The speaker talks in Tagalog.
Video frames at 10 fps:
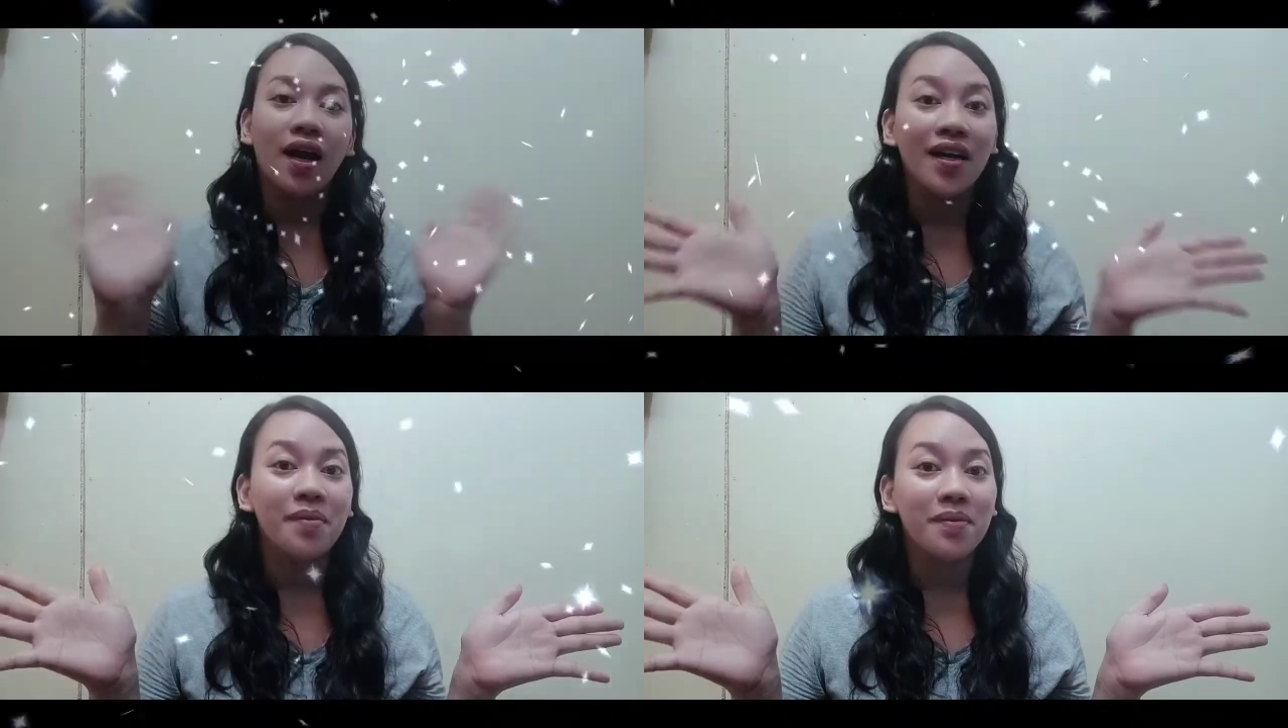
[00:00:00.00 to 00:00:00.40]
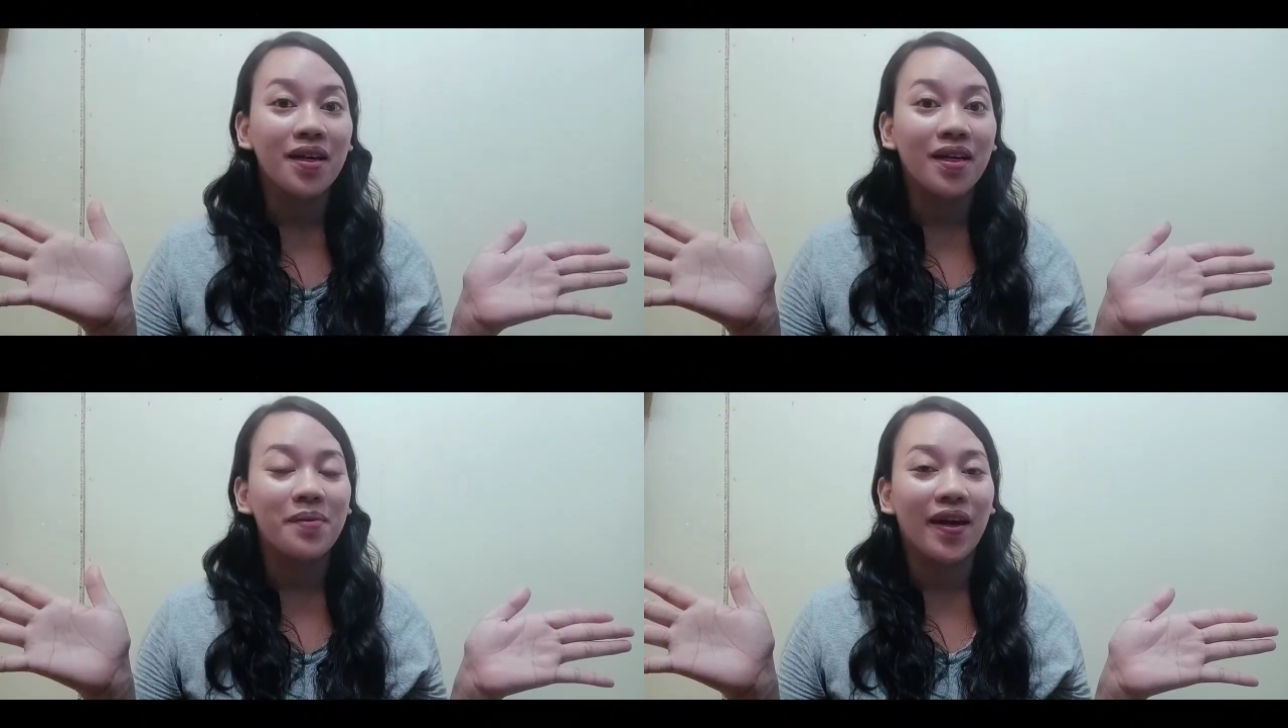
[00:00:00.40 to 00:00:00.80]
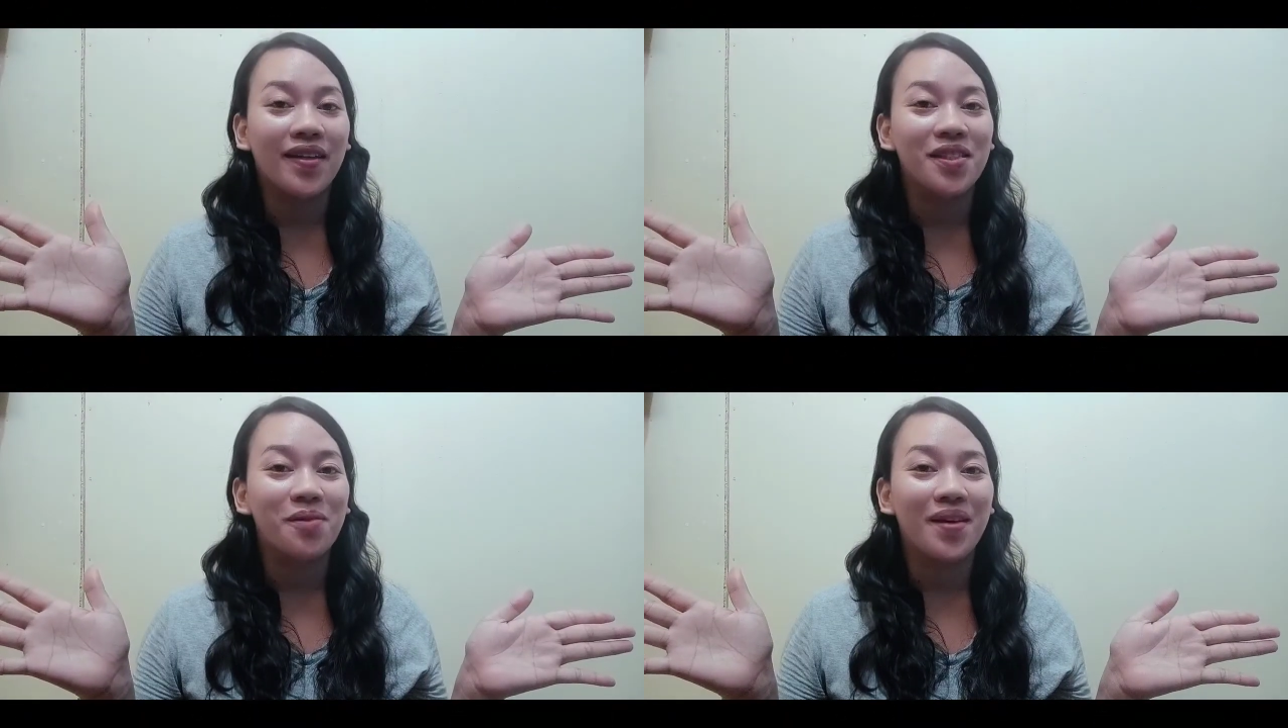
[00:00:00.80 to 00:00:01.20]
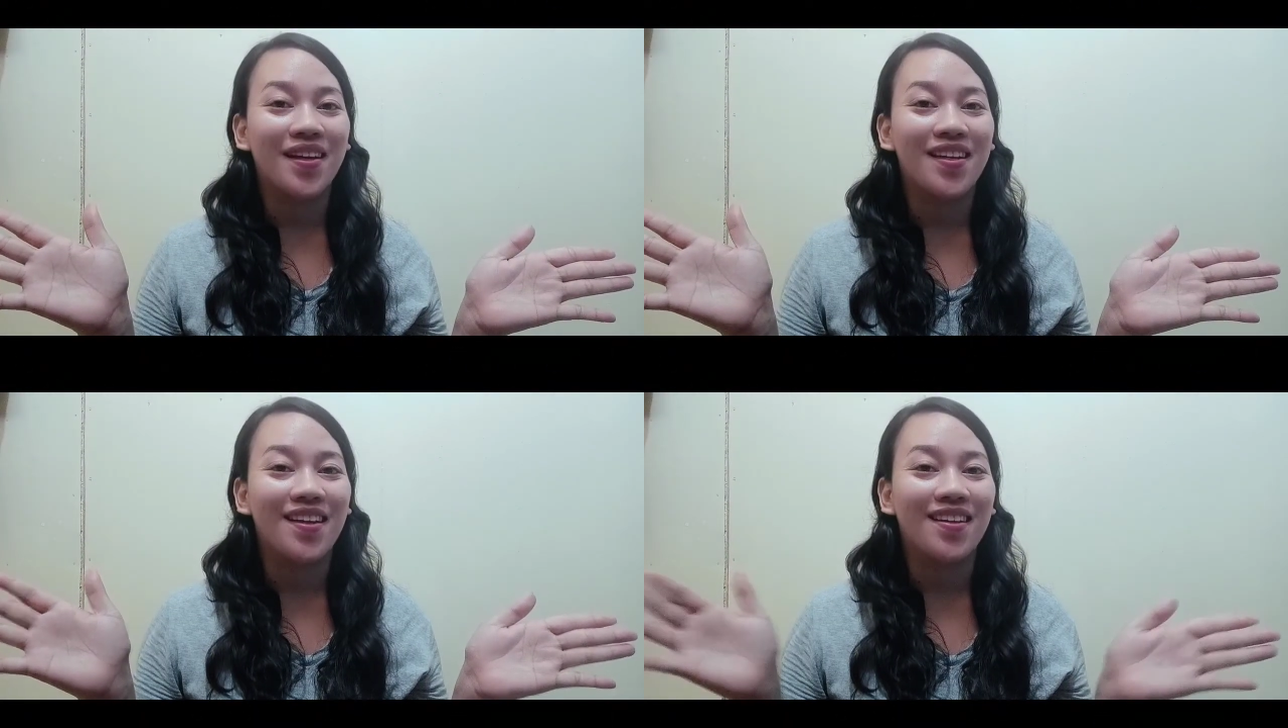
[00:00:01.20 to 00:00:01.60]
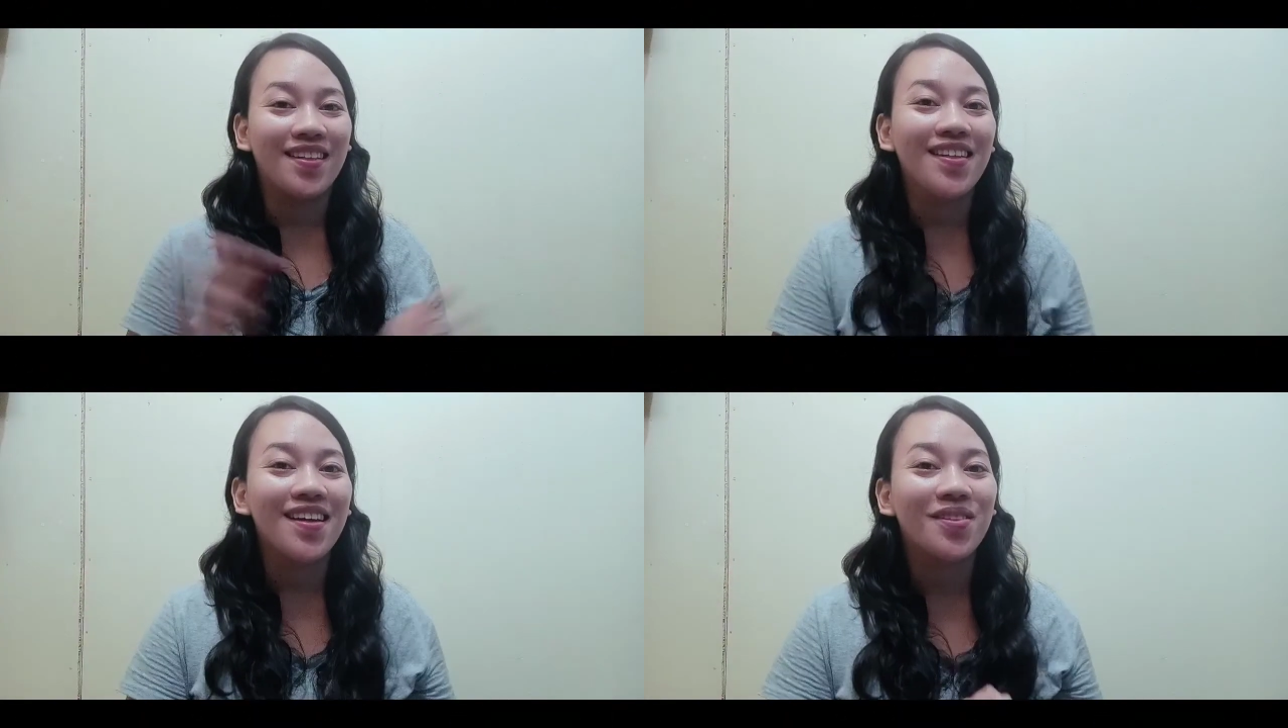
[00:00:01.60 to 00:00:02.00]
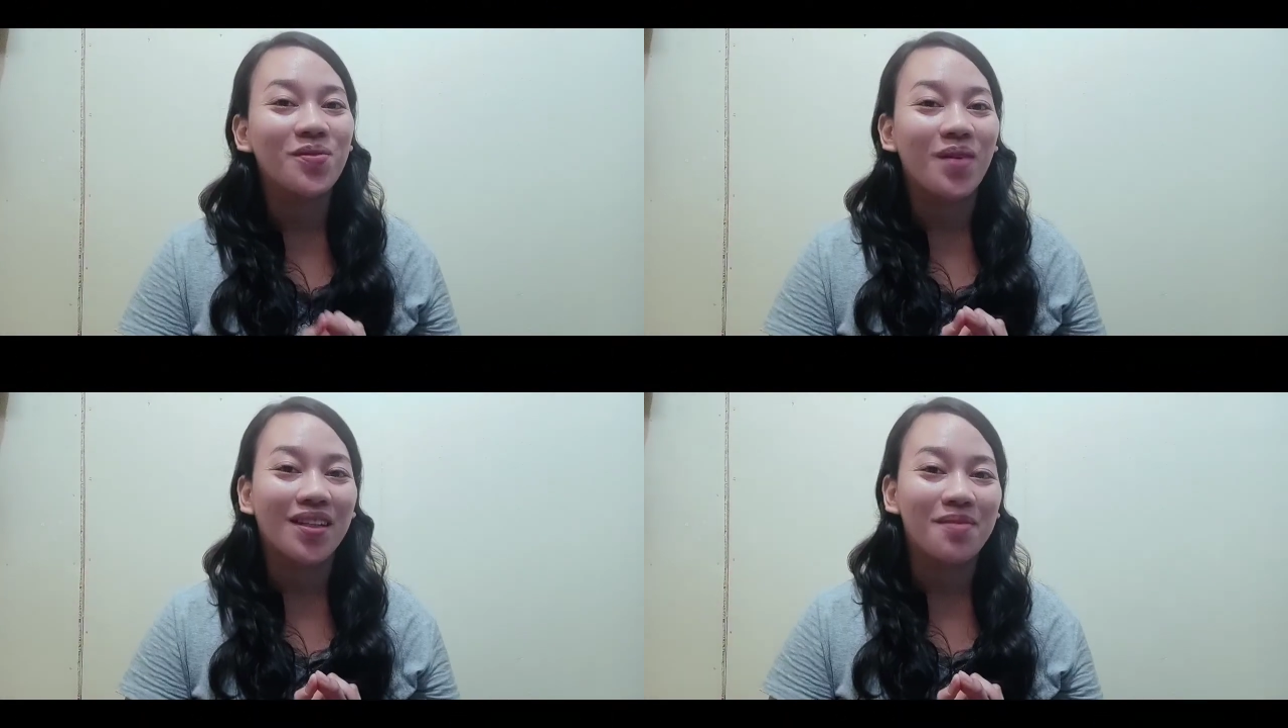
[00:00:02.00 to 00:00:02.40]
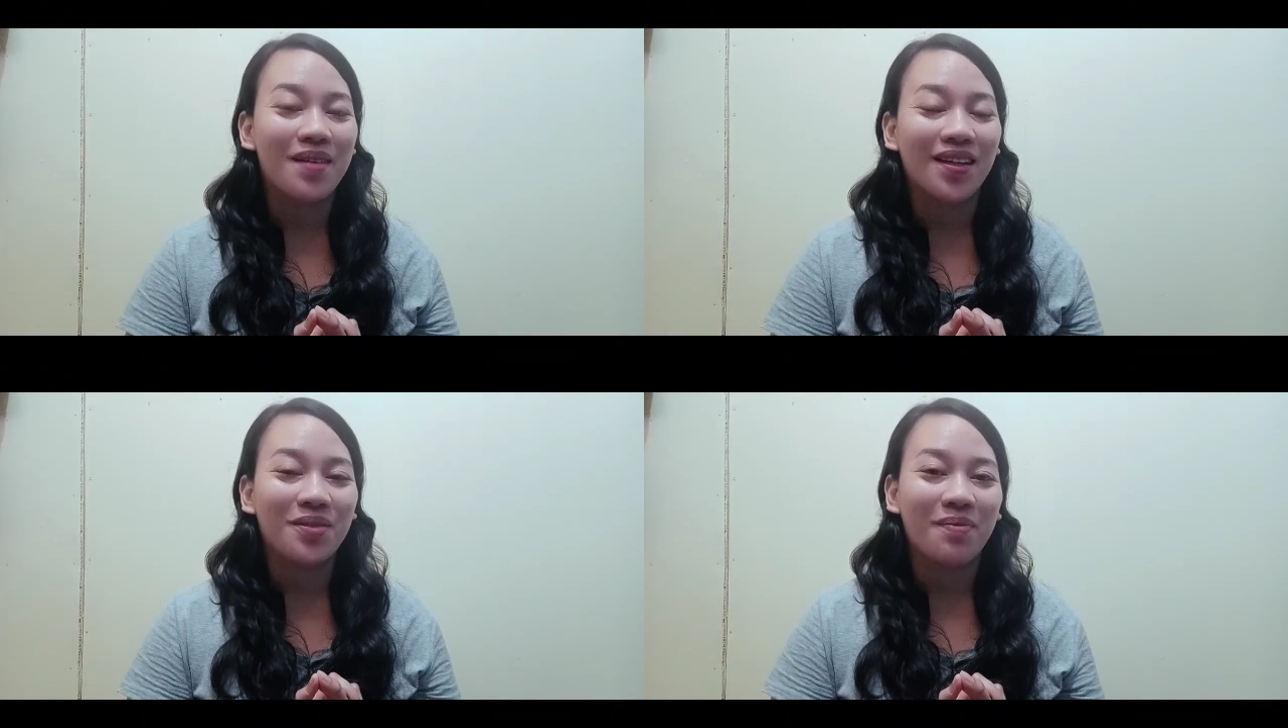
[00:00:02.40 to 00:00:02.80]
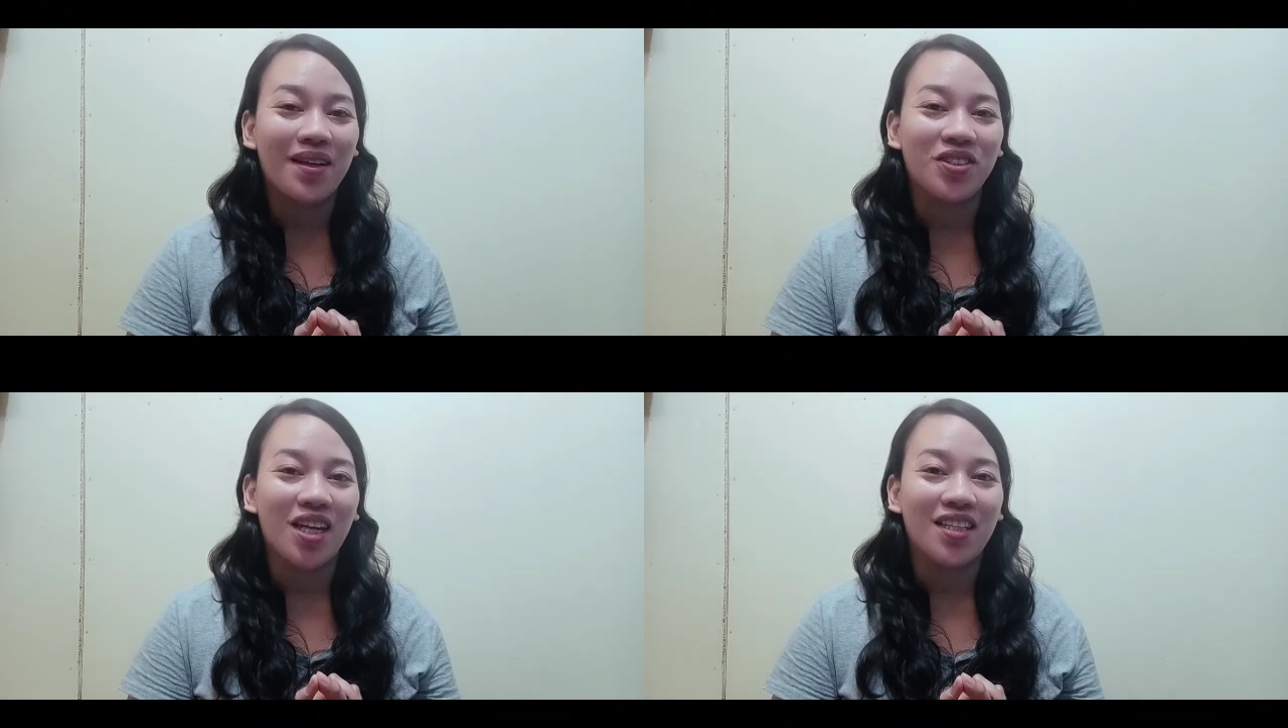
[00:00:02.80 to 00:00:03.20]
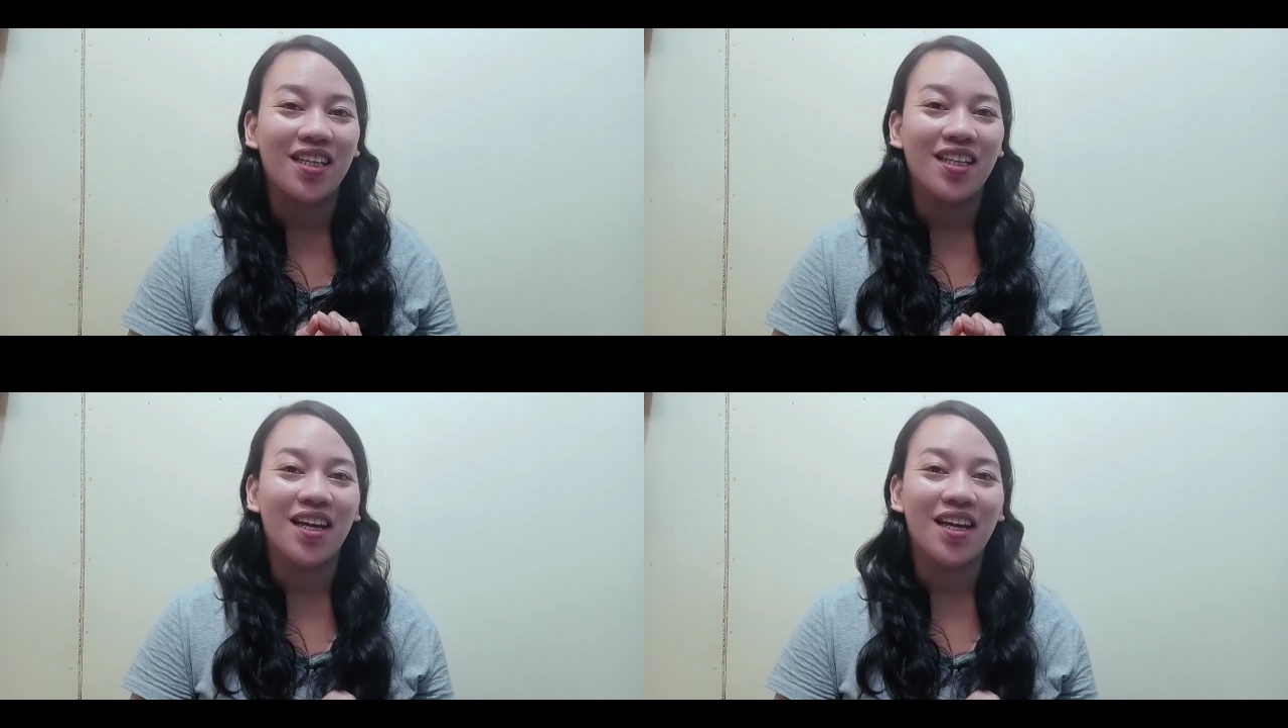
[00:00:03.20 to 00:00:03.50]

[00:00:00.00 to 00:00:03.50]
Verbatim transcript: Hi mga kabayan, it's me again, Lee, and welcome back to my channel.